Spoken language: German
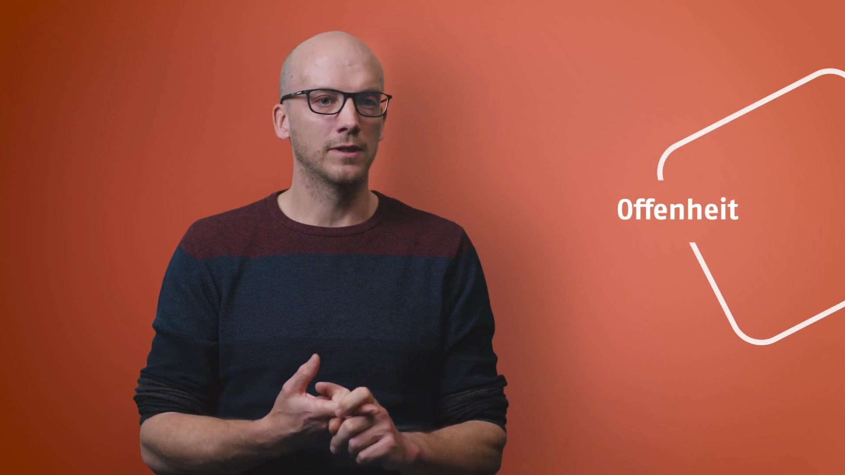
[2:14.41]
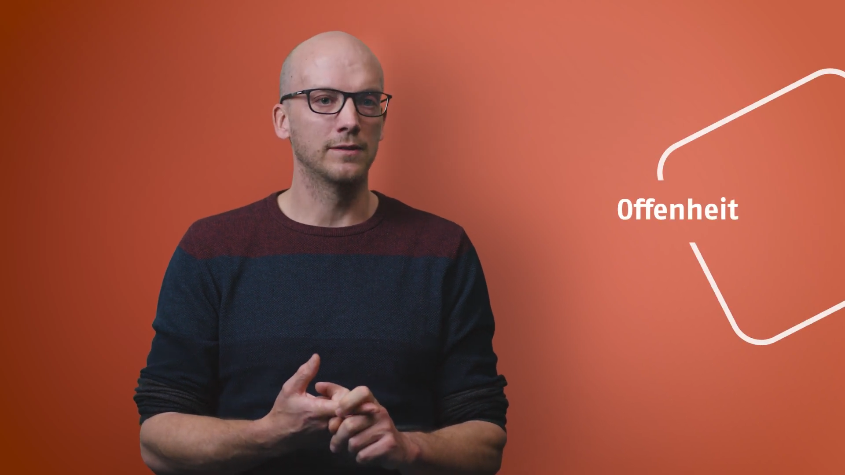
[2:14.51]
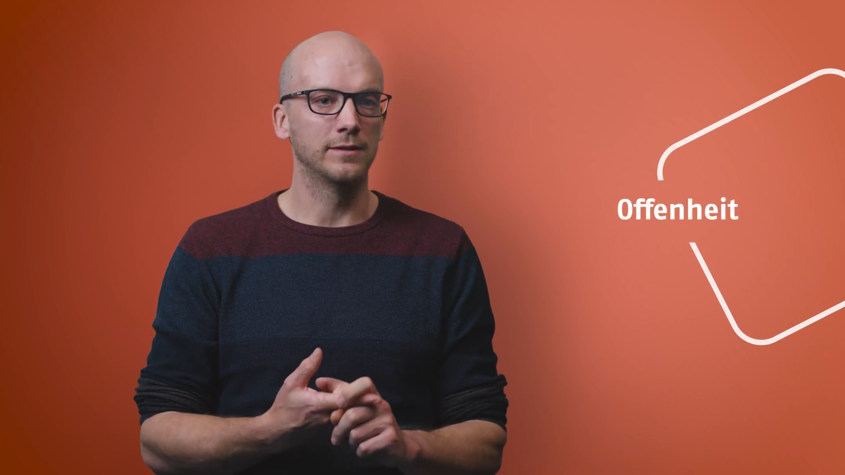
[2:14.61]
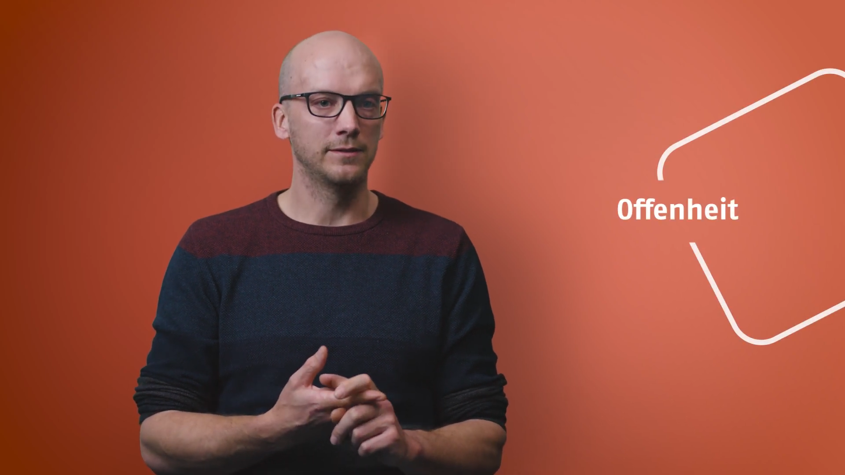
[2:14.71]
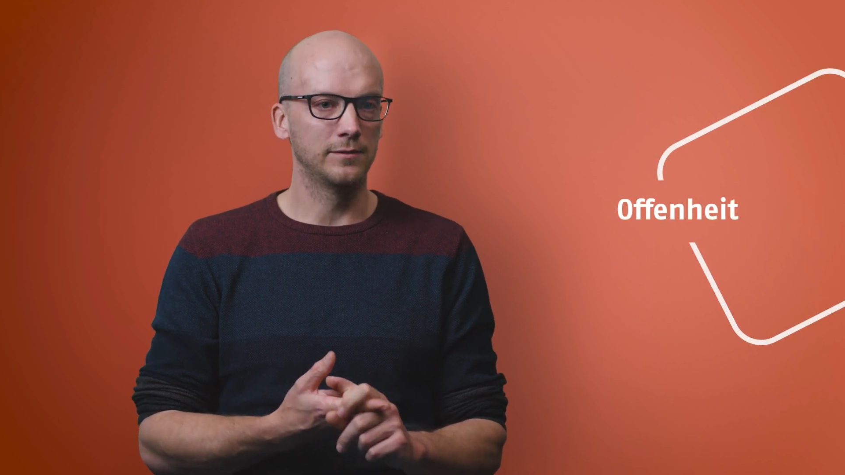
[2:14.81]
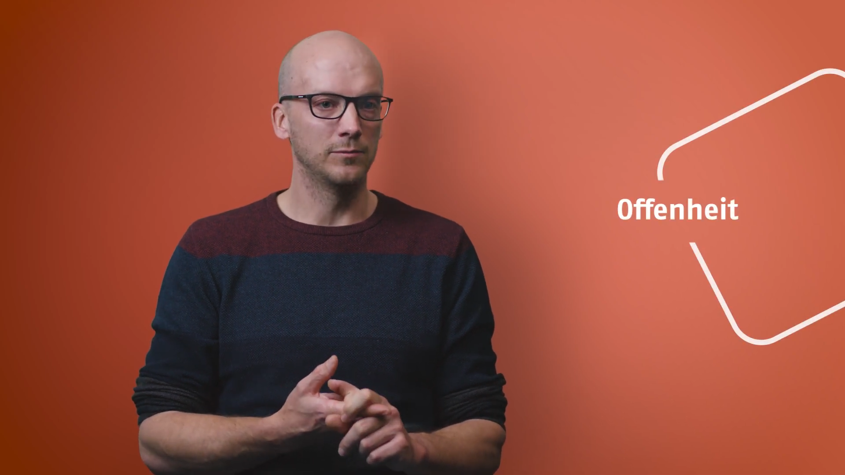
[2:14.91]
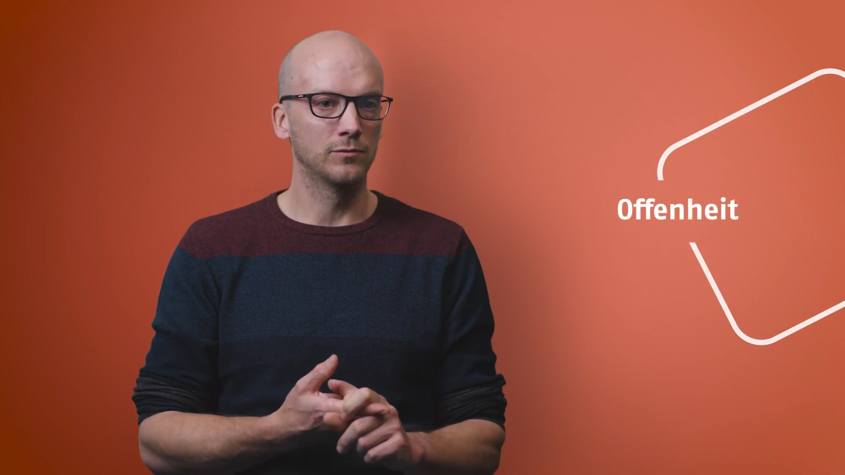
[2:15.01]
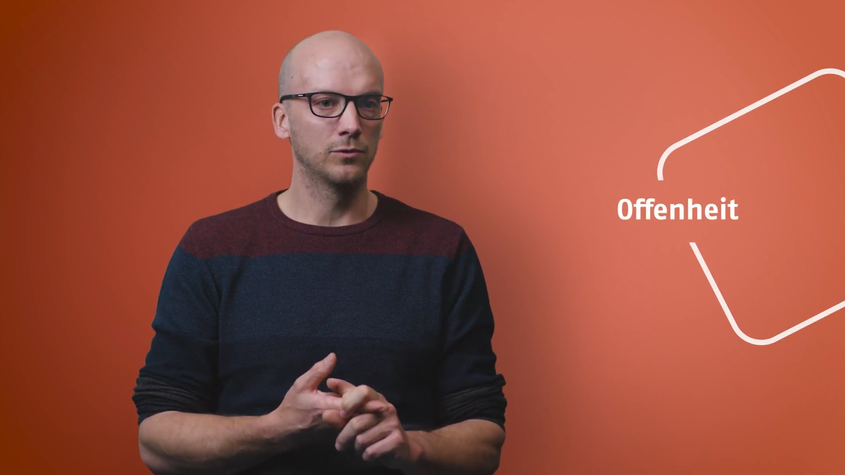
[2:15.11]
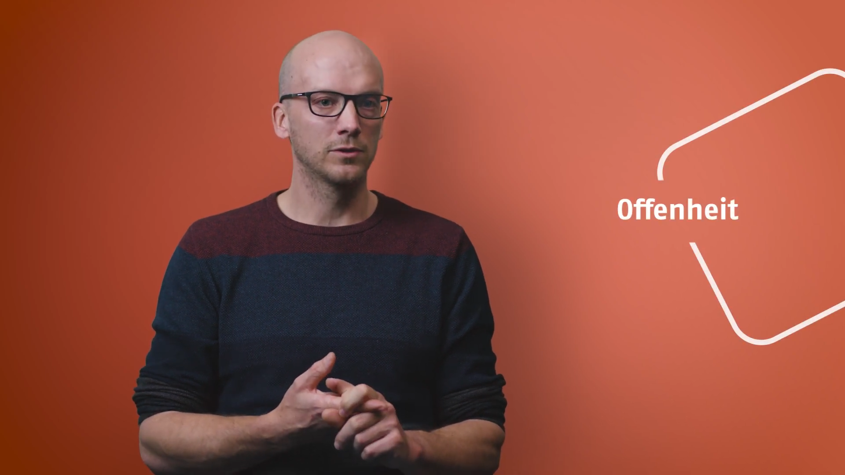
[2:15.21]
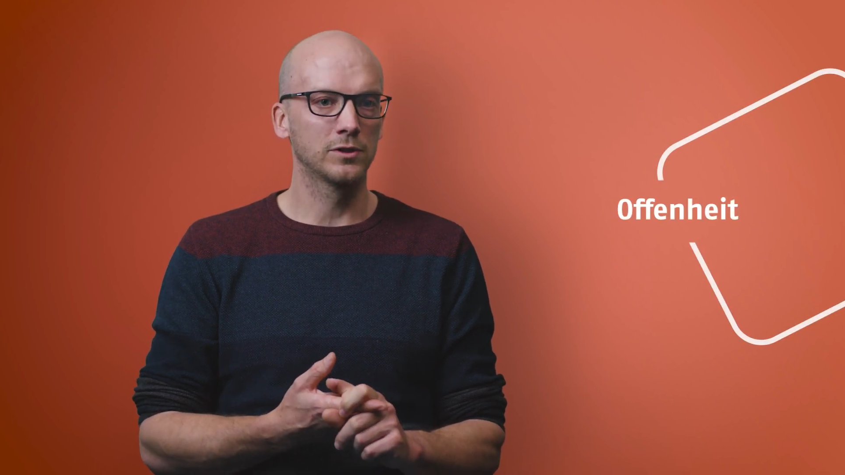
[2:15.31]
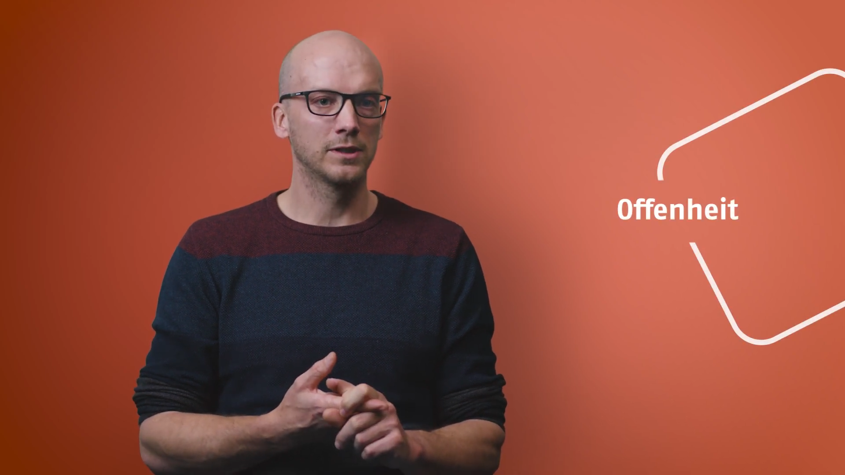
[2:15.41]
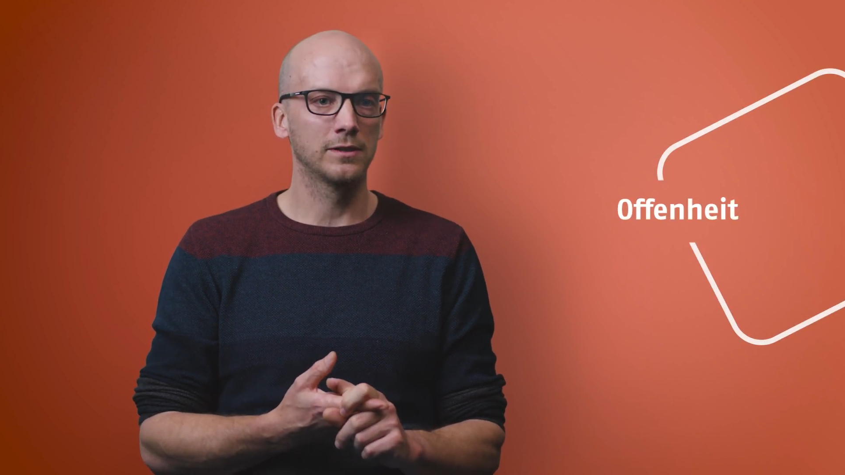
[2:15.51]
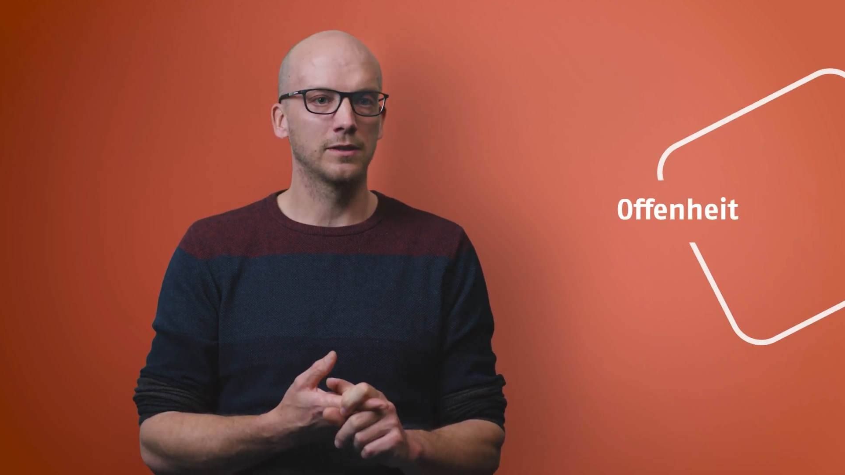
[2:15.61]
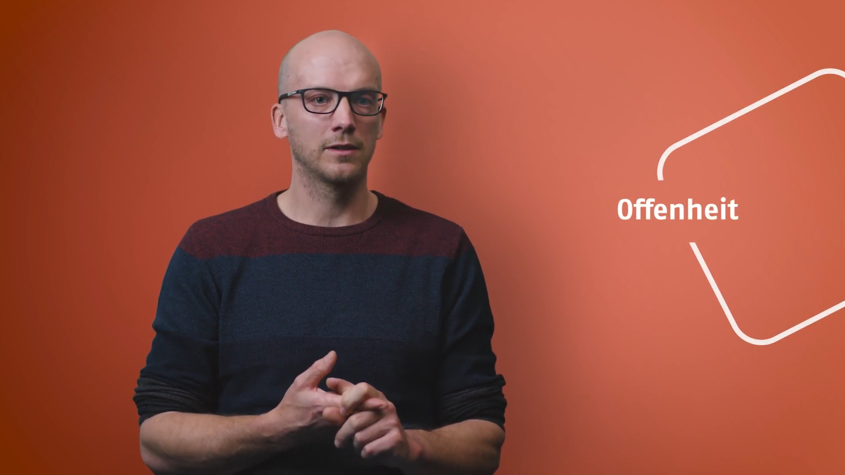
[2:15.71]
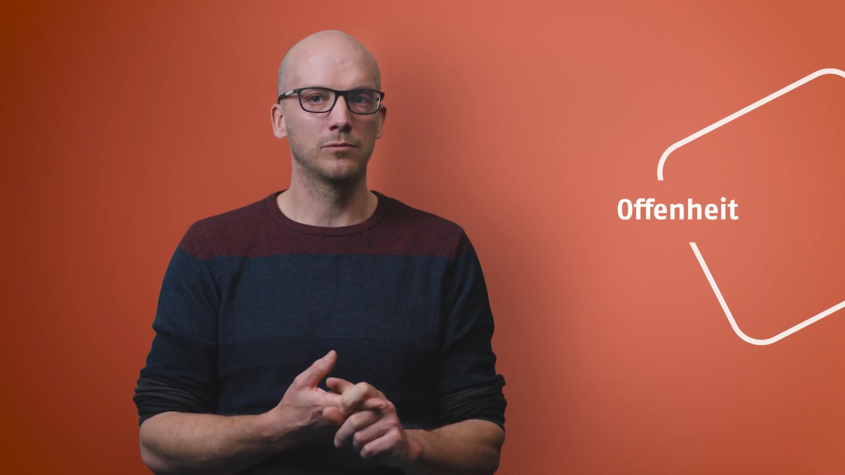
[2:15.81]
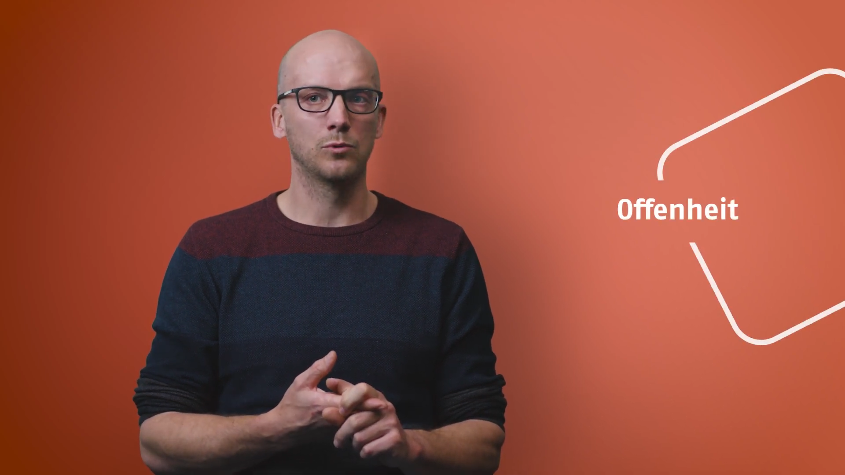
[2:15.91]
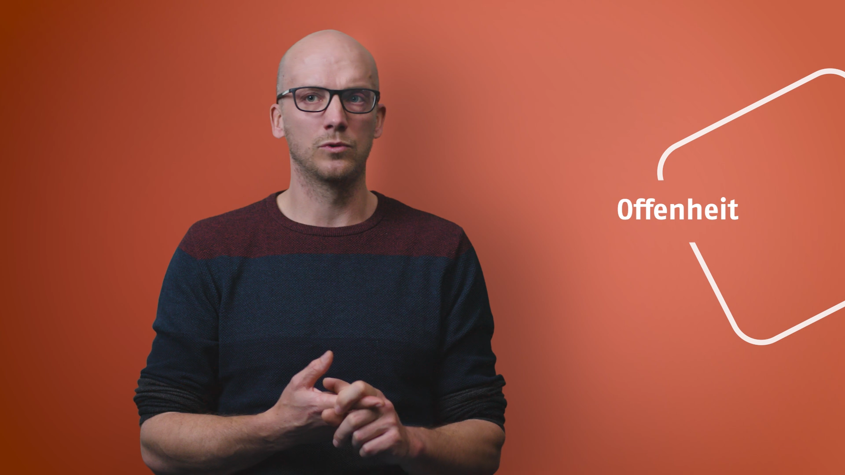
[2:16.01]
als ich sie mir vorgestellt habe